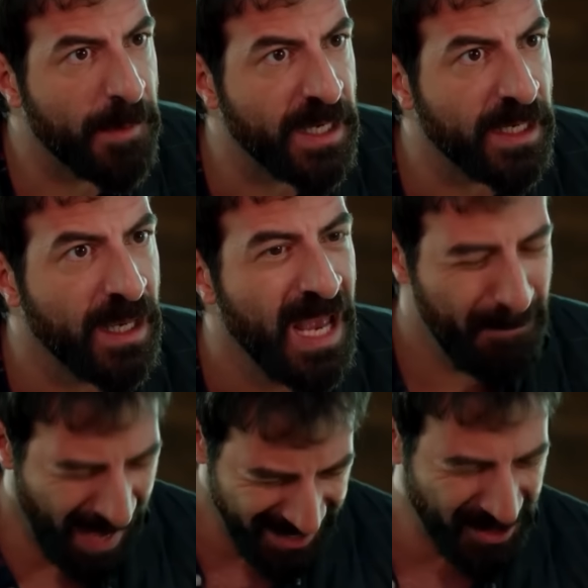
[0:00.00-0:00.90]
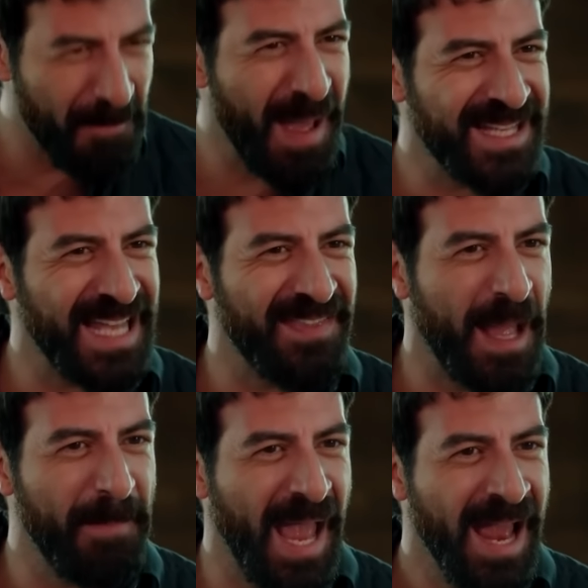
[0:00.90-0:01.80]
mı beni? Bezdom ben
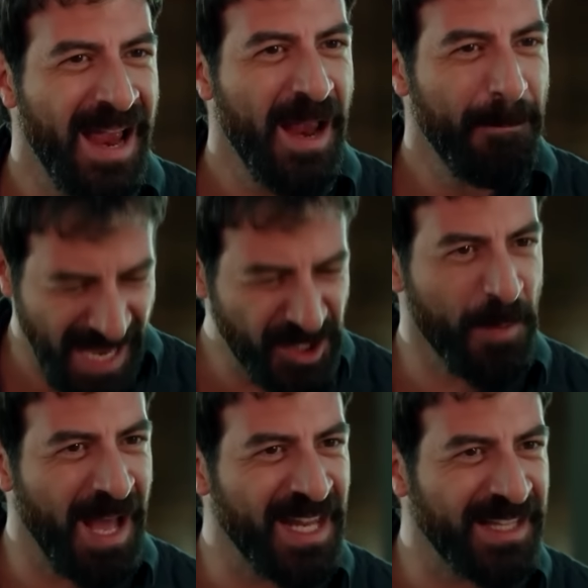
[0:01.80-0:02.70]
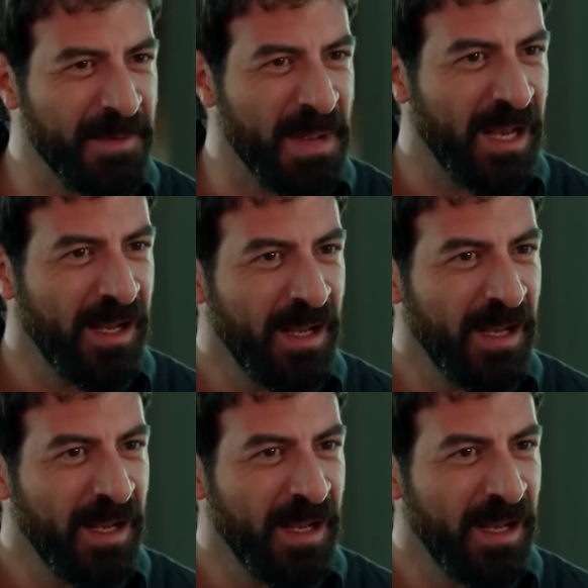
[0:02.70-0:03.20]
senden be. Bezdom anladın mı?